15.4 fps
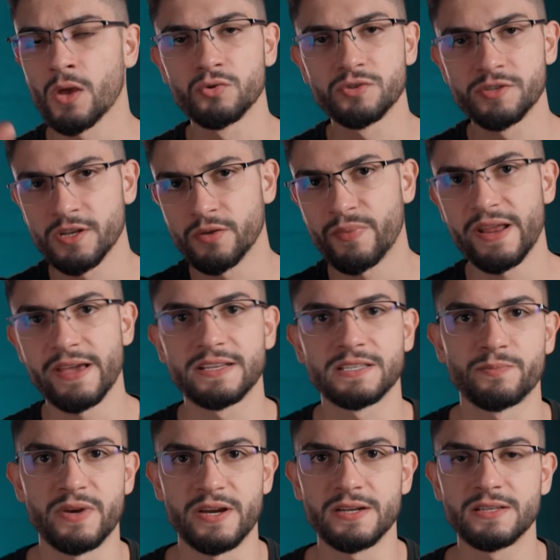ou sendo para
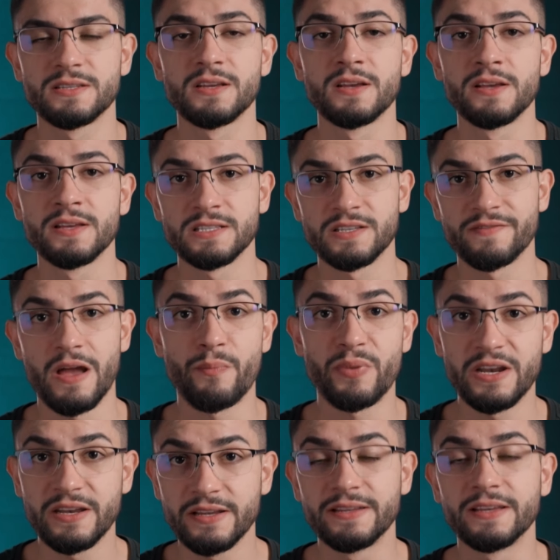experts, você vai
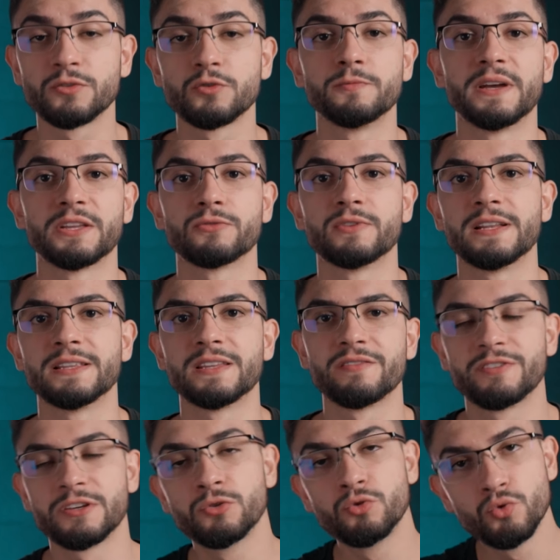aprender dentro do método
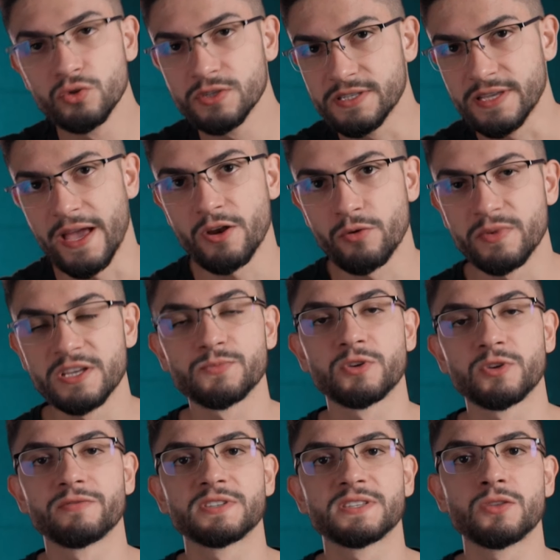LTV do zero, mesmo
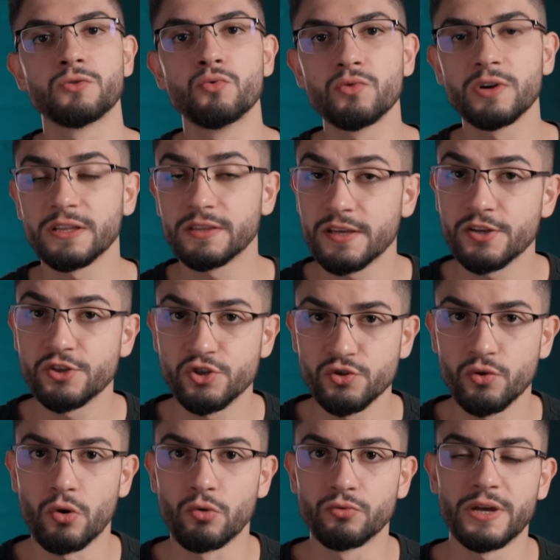que você nunca tenha tido
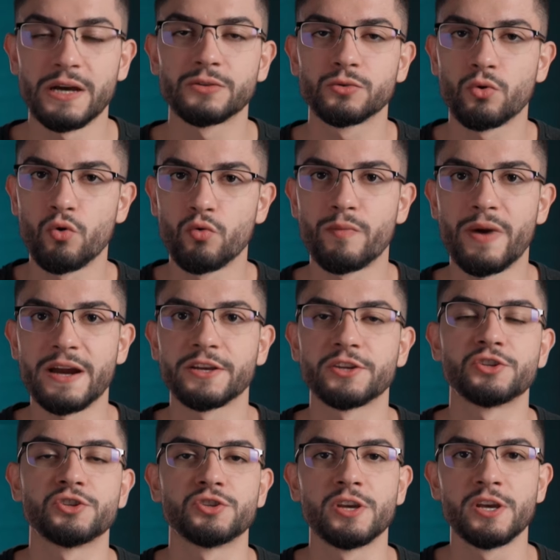contato com o
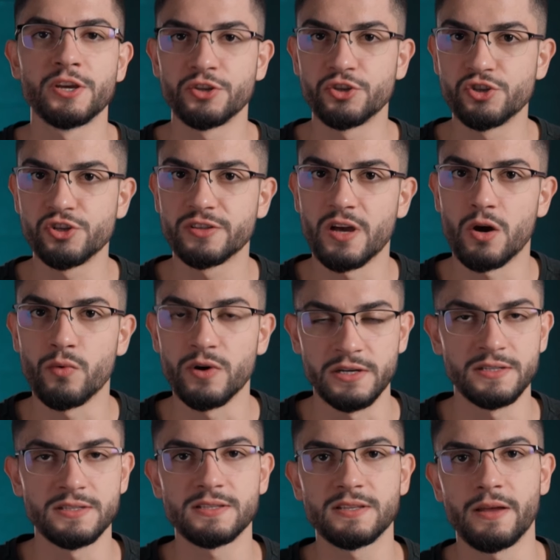marketing digital
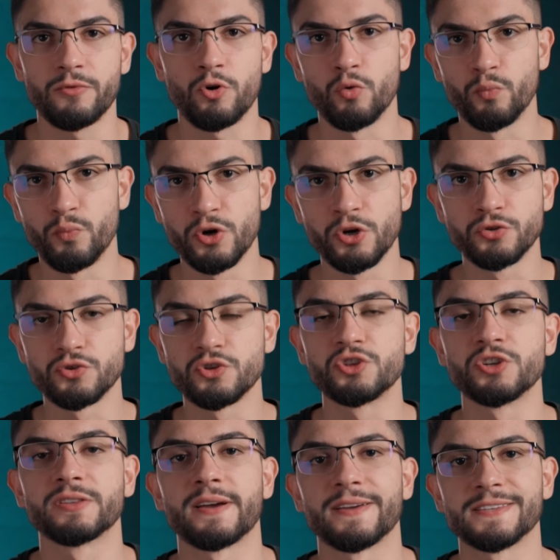antes, tá? Com produtos
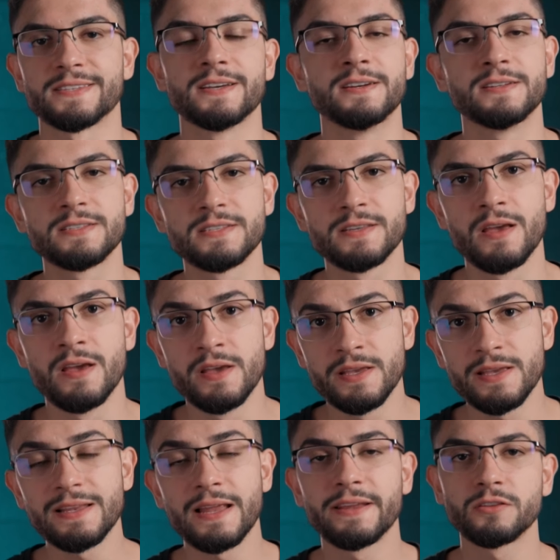digitais antes.
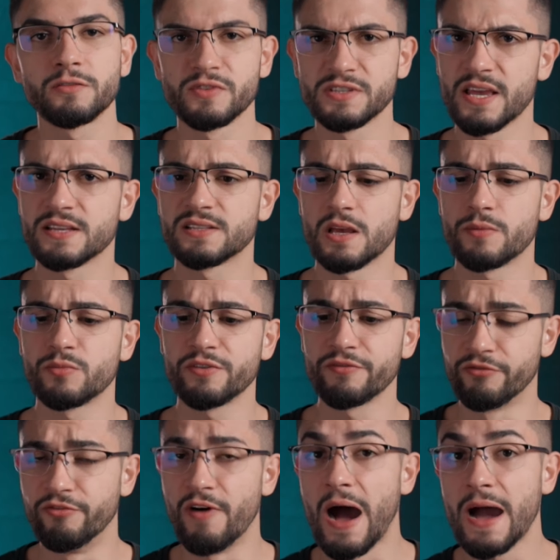E lá dentro você recebe
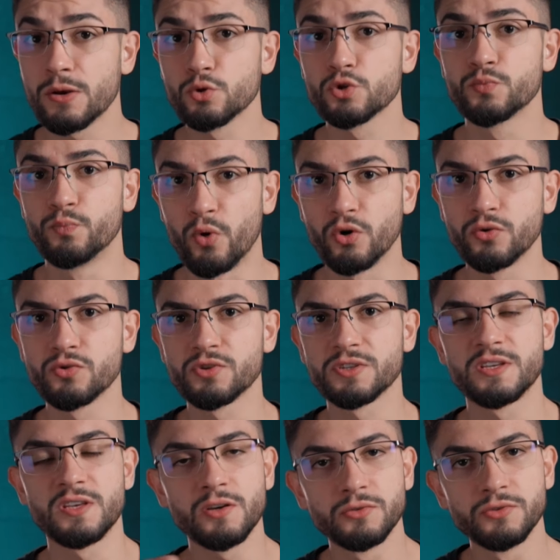vários bônus
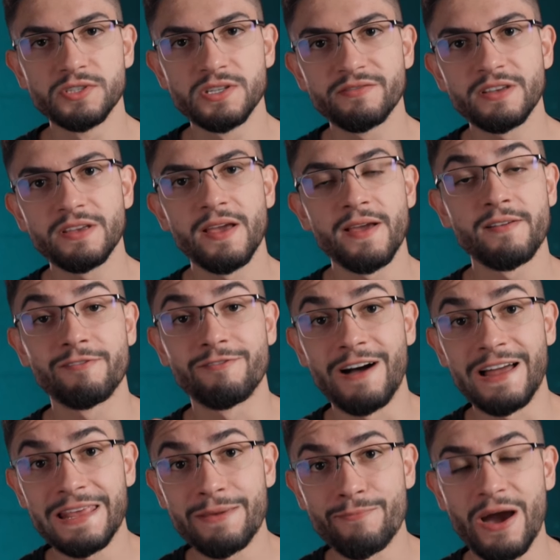que inclusive
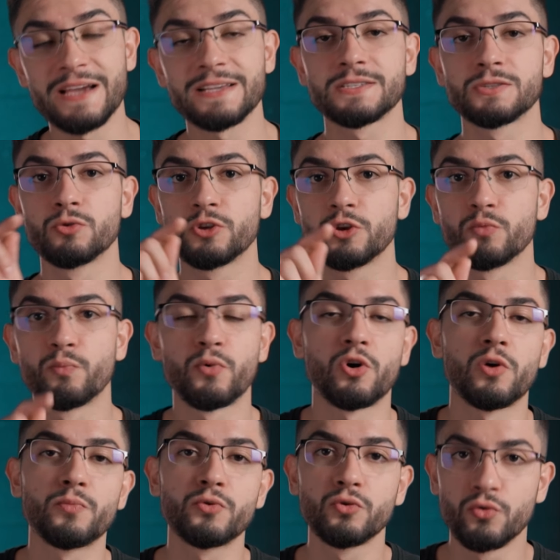valem mais do que o
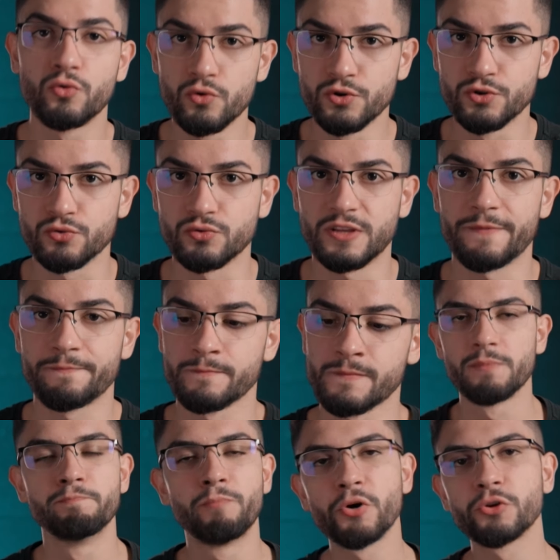próprio curso, tá?
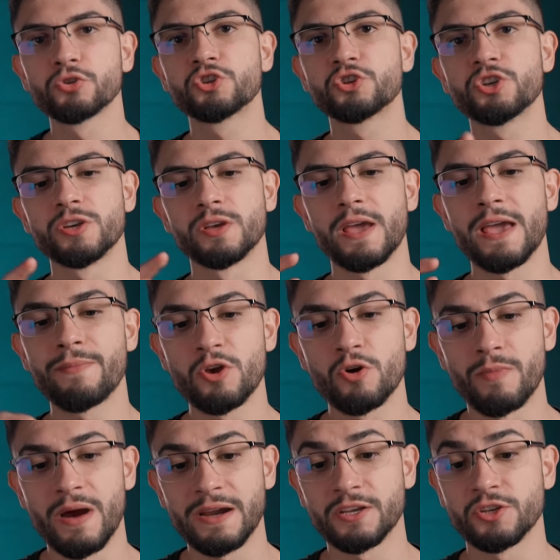Bônus de e-mail
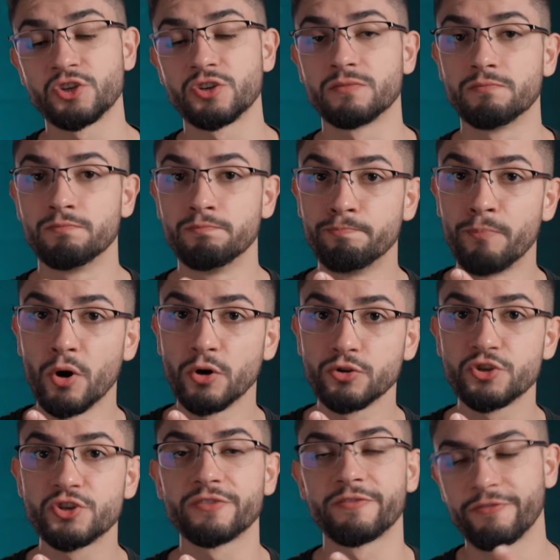marketing,
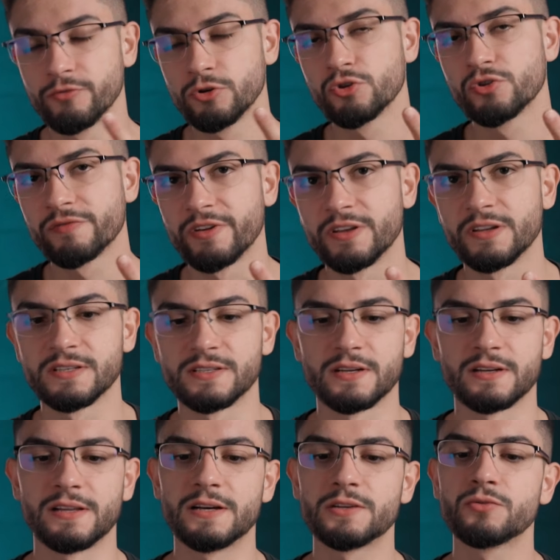bônus de funil de vendas, é
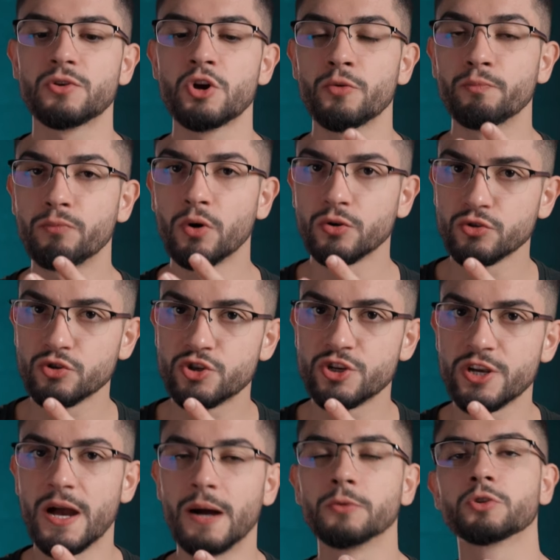claro, bônus
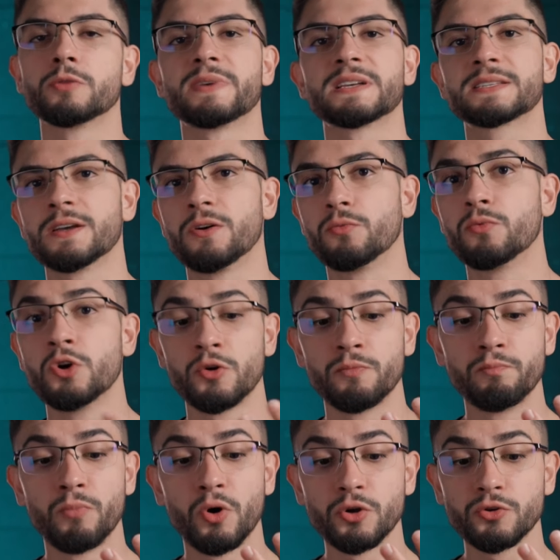de automação,
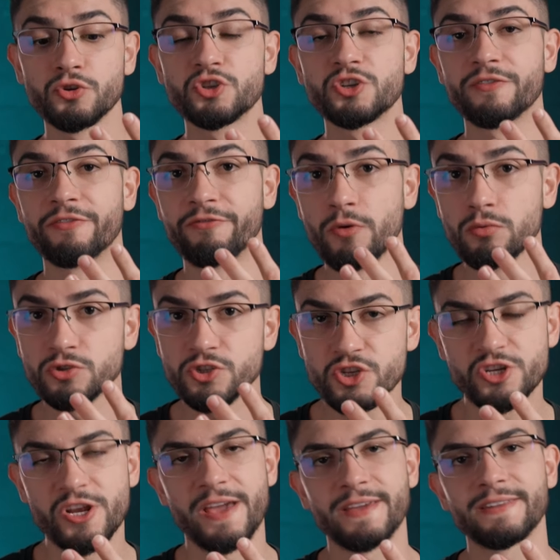bônus de fontes
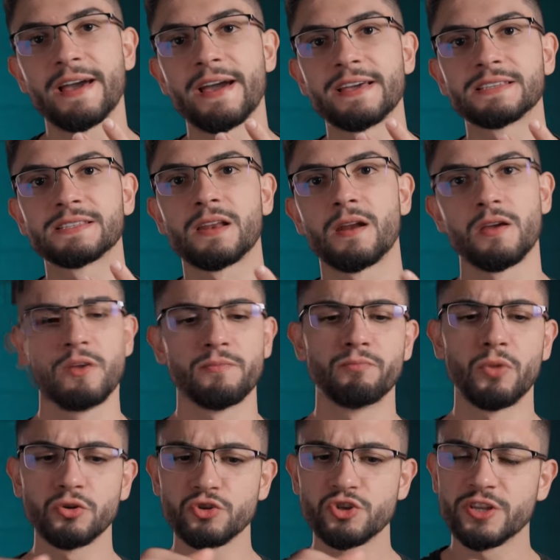de renda extra,
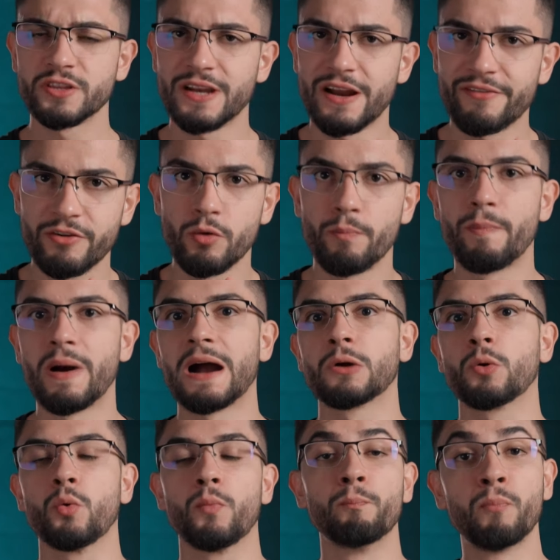bônus de tráfego
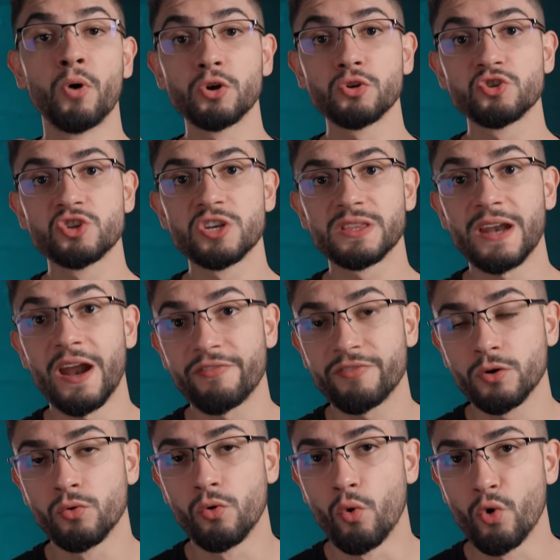pago, bônus de
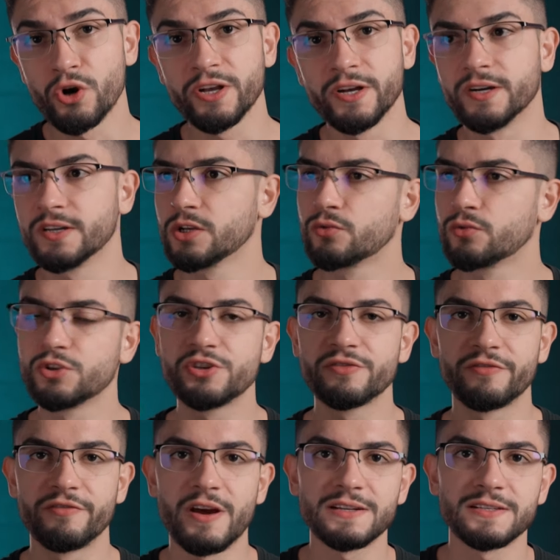tráfego orgânico e
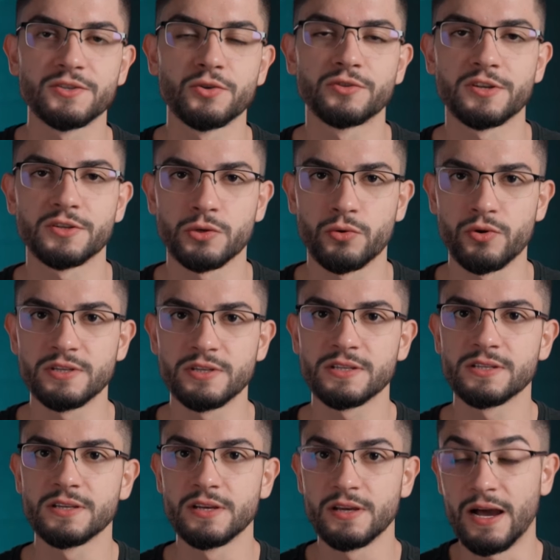diversas outras
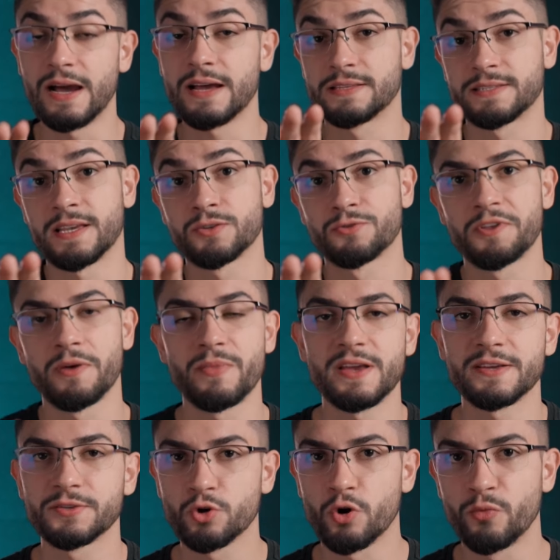coisas. Há acesso também
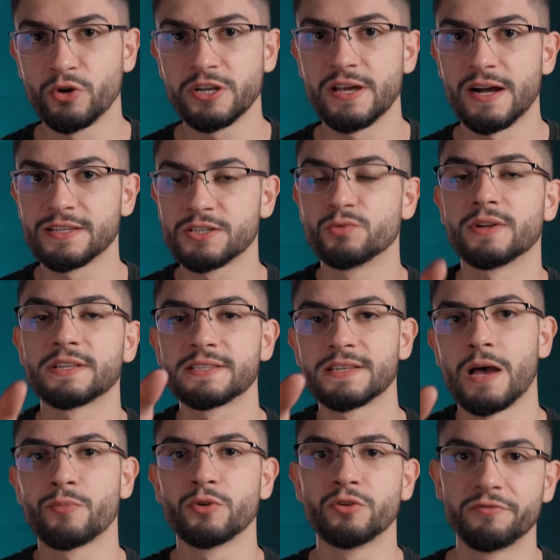às comunidades do
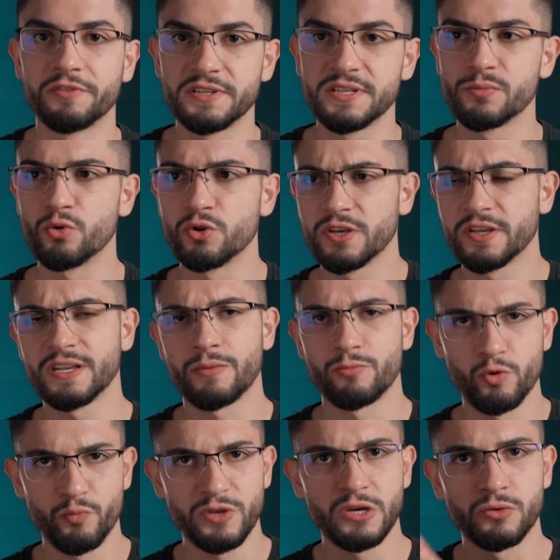WhatsApp e do Facebook, que na
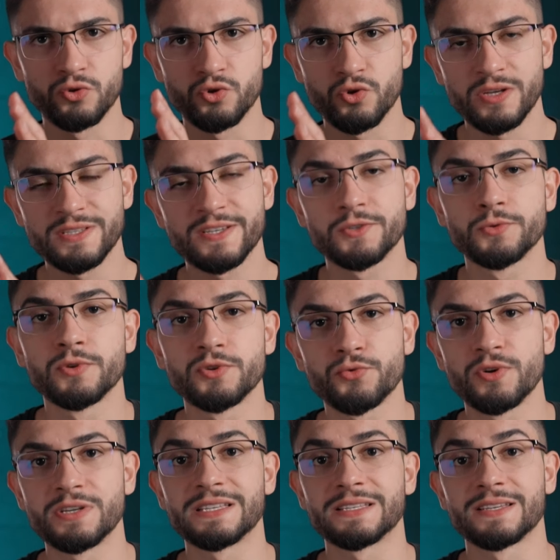minha opinião só essas duas
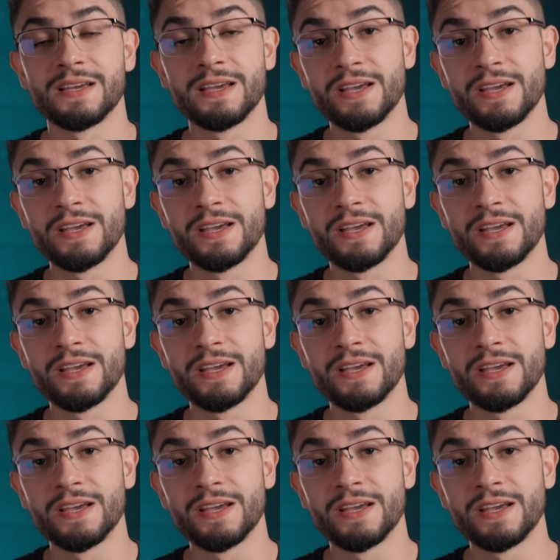coisas